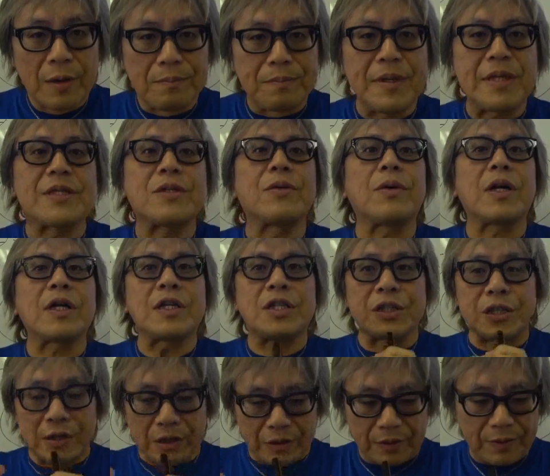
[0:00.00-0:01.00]
密度がちっ
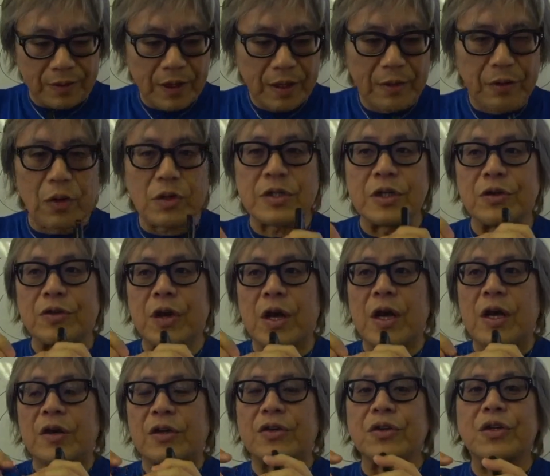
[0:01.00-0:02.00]
ちゃくなる要するに
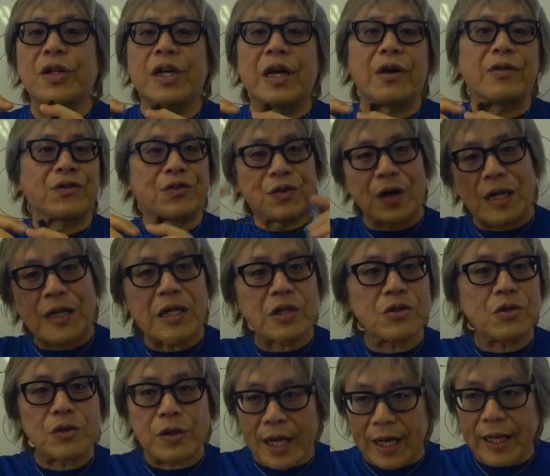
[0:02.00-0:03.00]
空気が膨らんだ
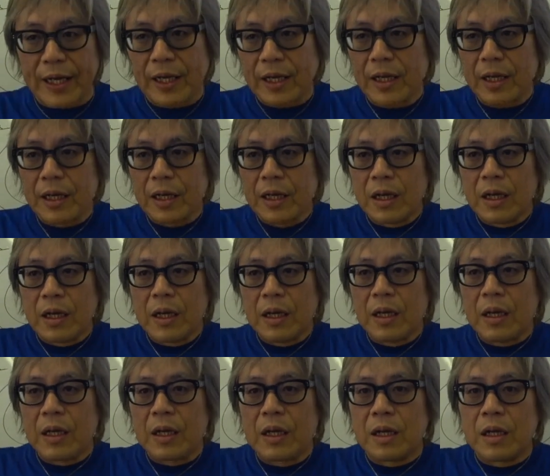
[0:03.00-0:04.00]
状態
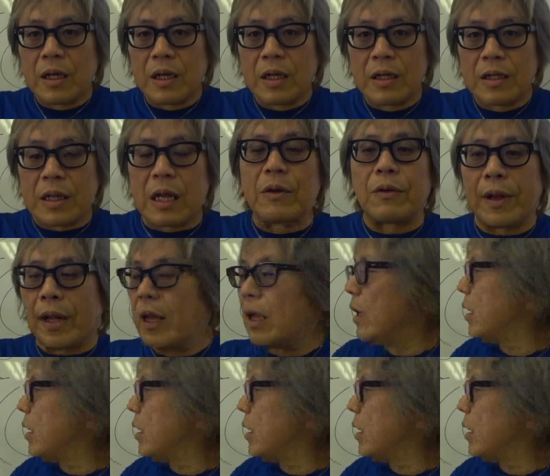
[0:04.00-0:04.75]
なのね